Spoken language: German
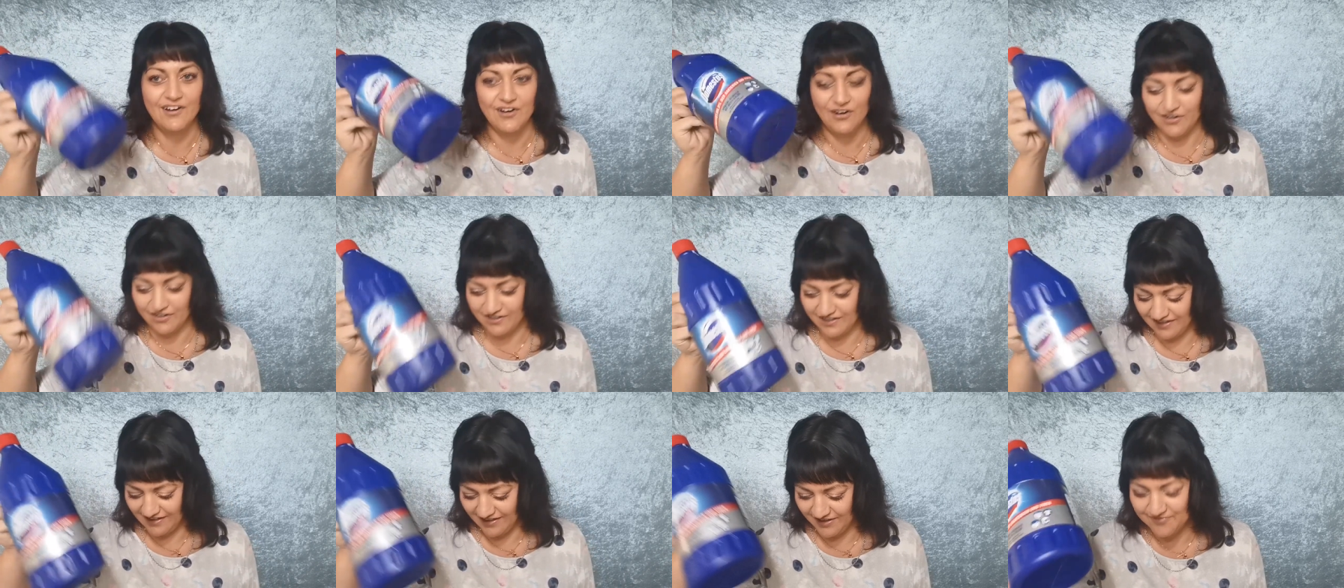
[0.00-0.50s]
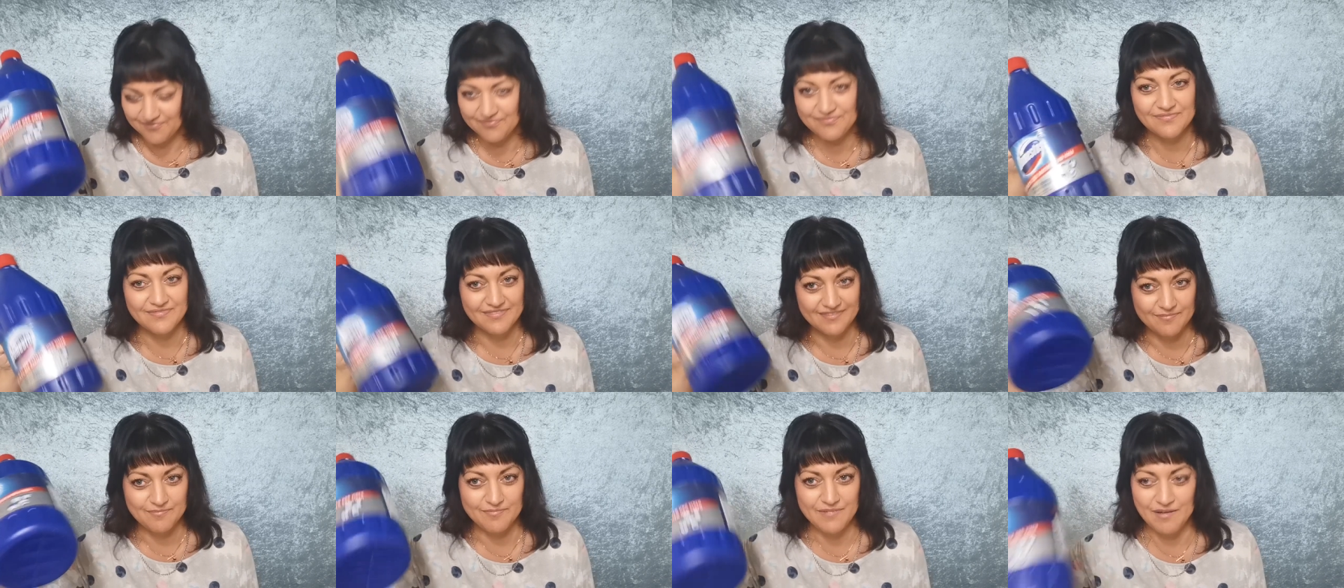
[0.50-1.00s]
Okay,
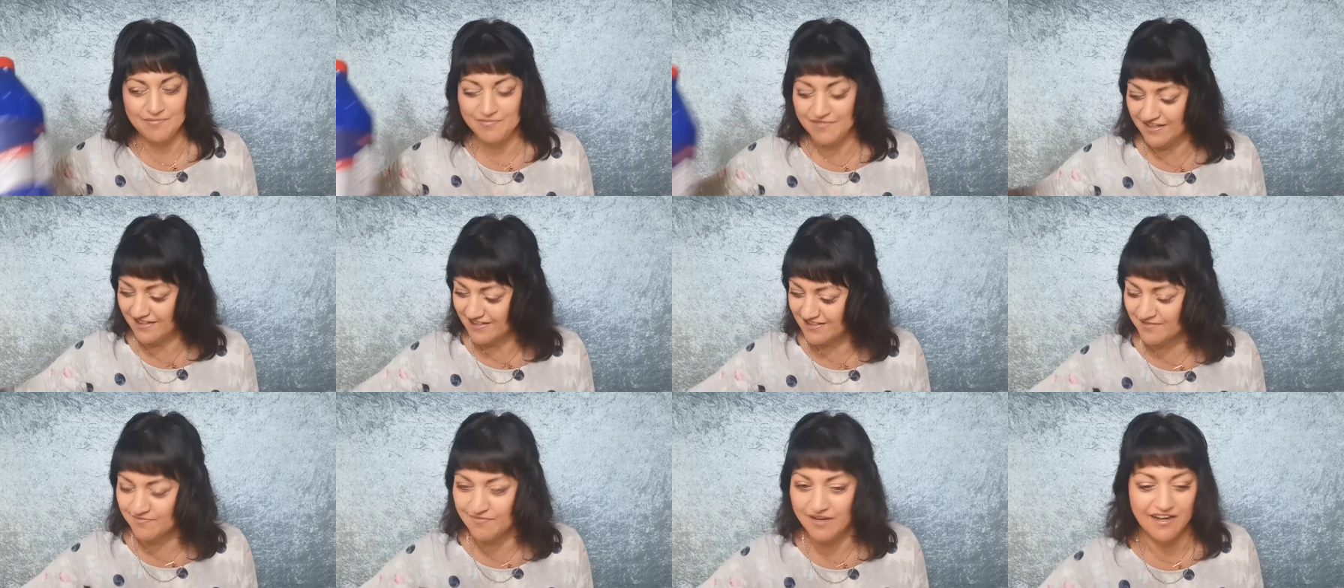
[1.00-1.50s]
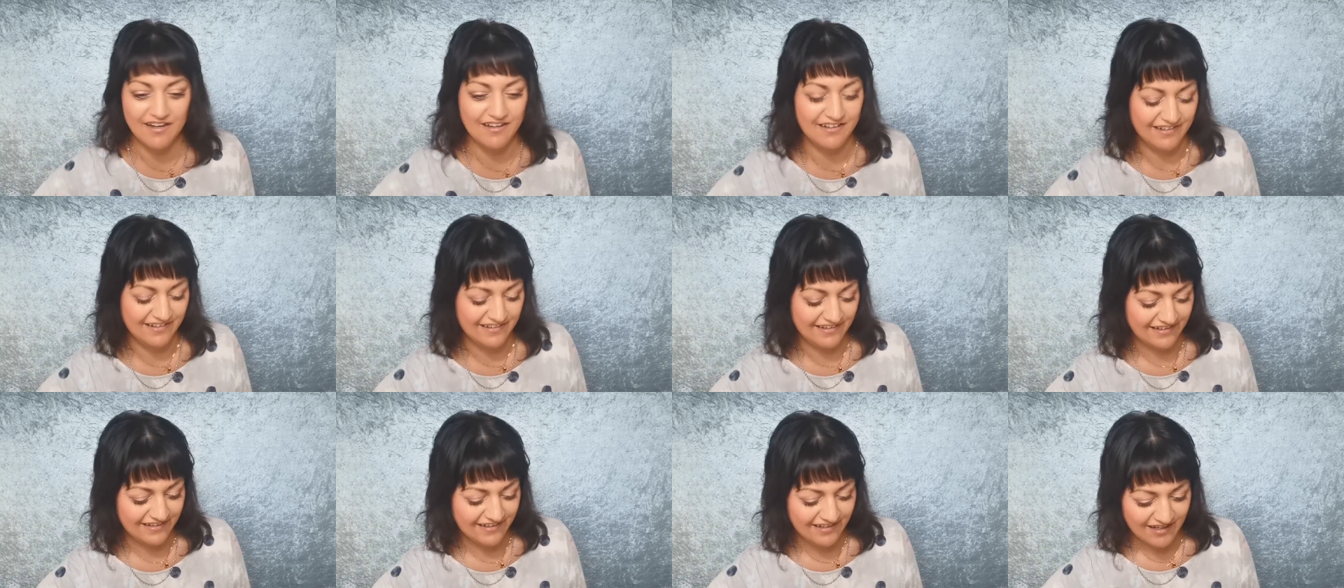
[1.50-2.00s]
beim nächsten Mal
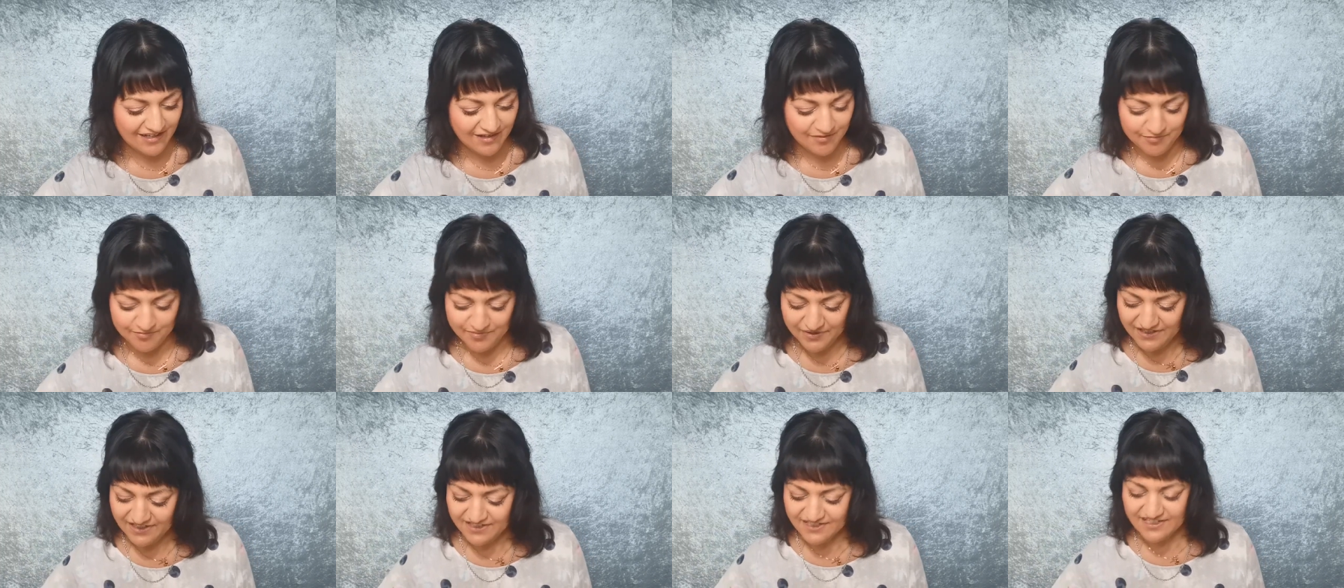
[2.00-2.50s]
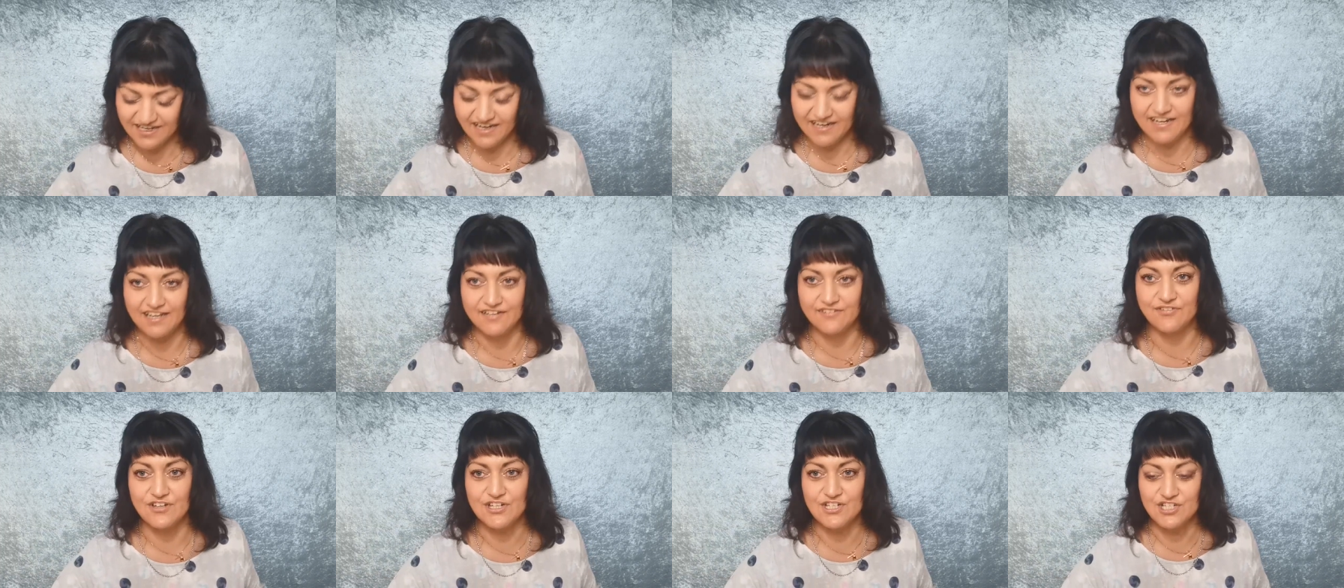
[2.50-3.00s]
bin ich dann
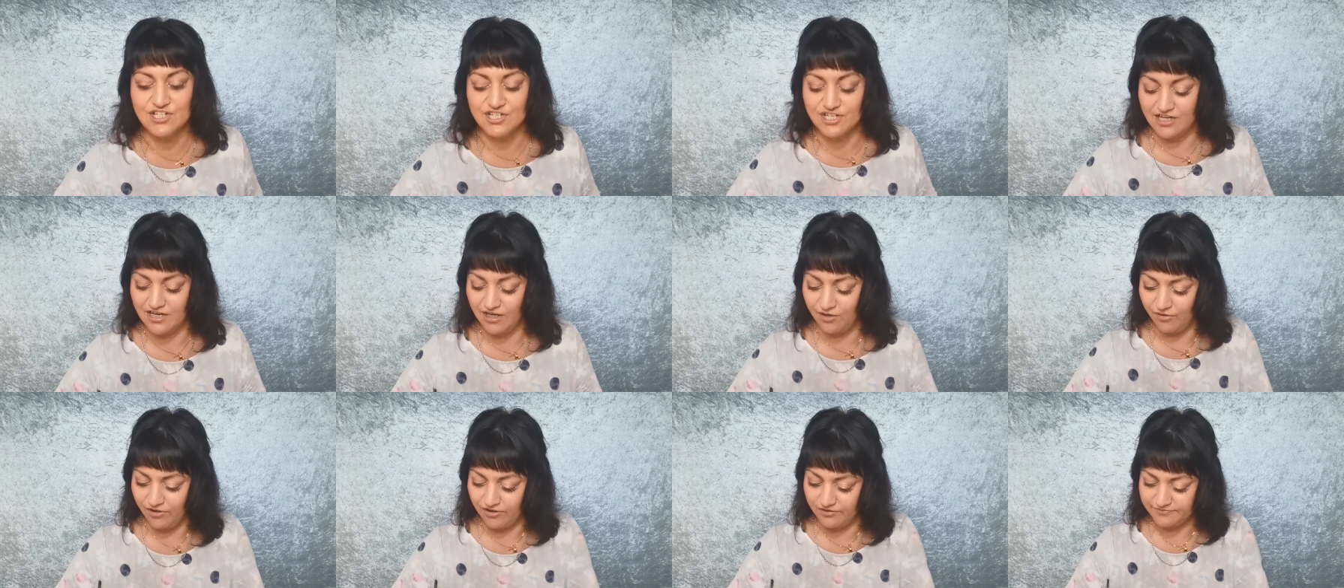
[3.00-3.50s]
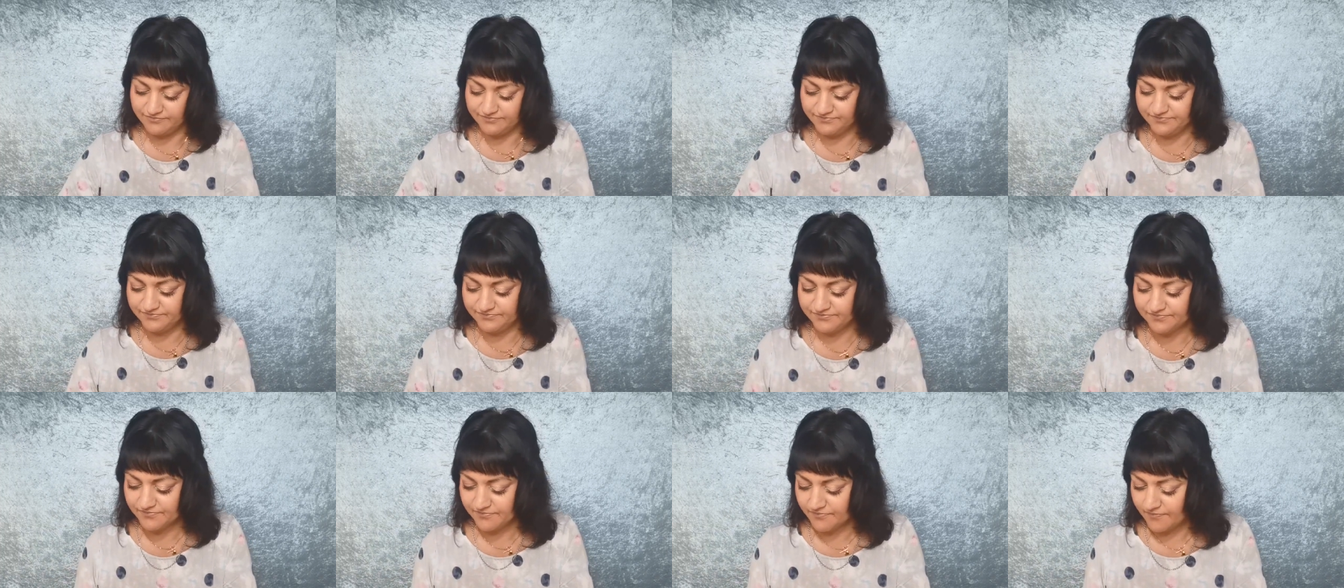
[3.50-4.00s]
etwas schlauer.
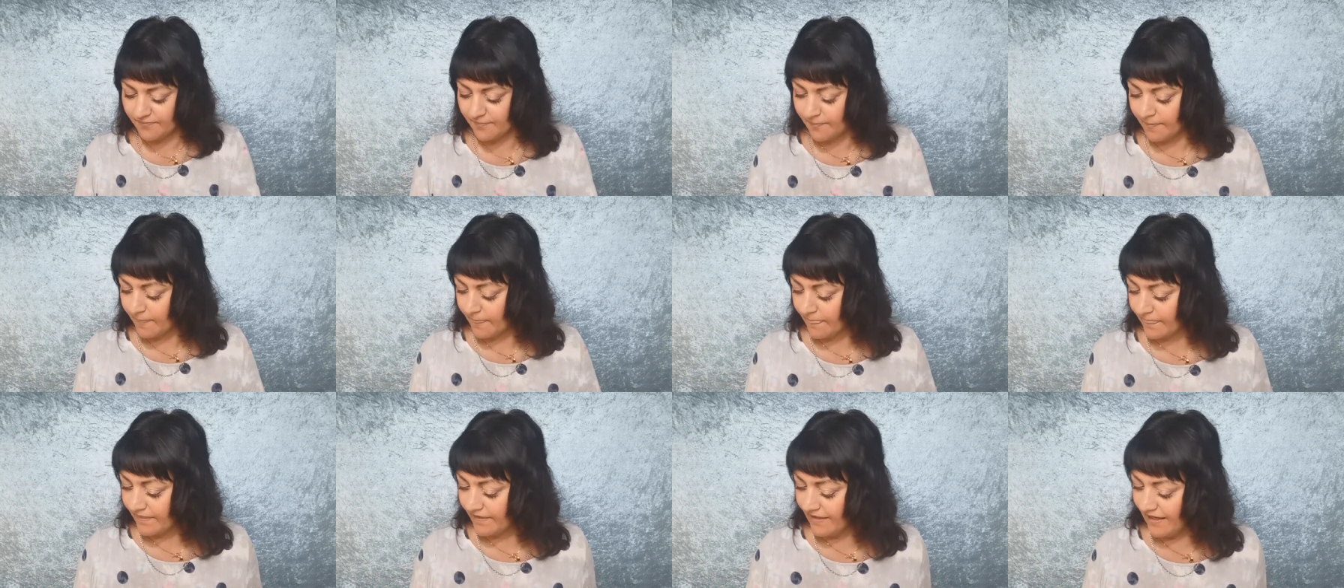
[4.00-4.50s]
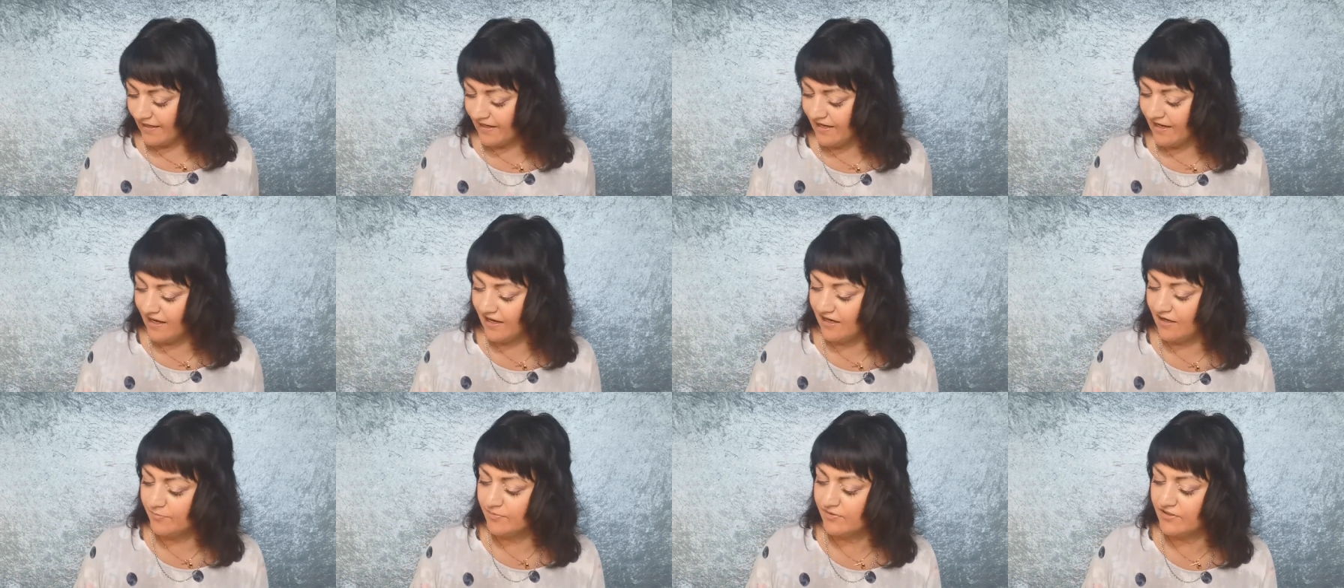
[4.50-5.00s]

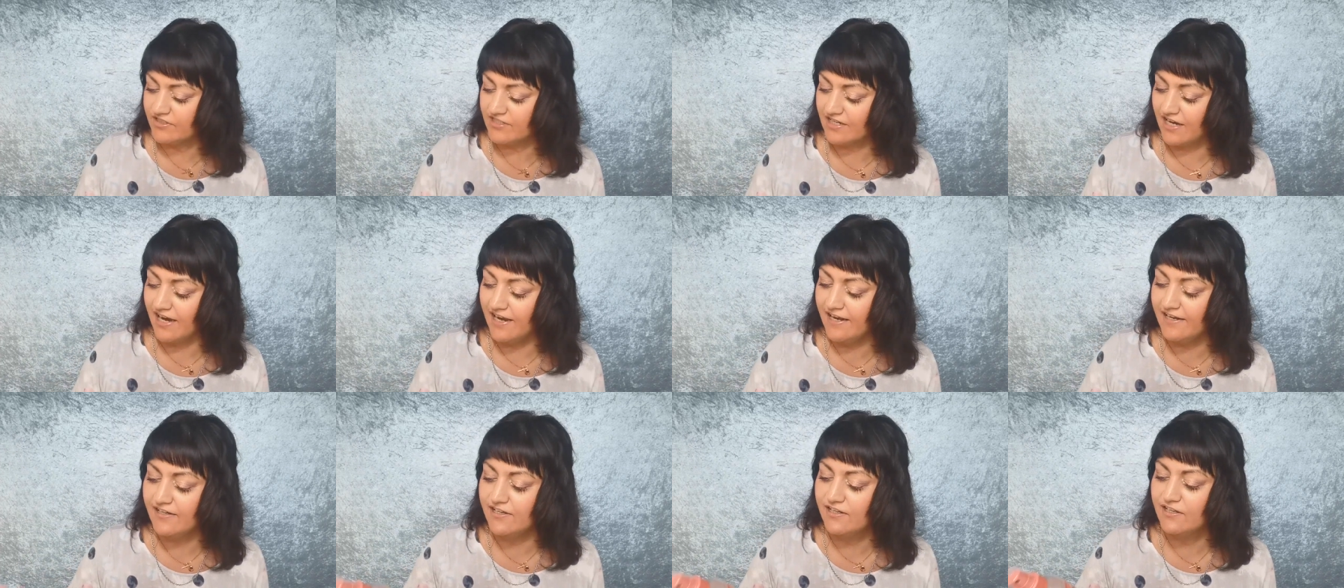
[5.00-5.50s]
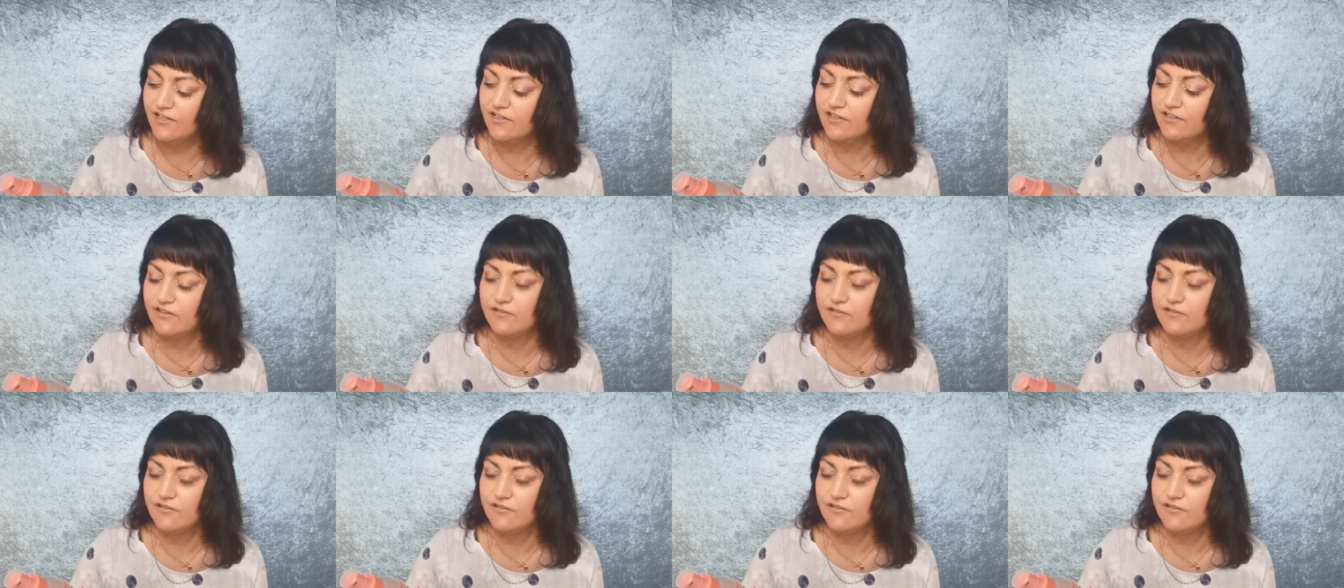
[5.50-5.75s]
Dann habe ich ein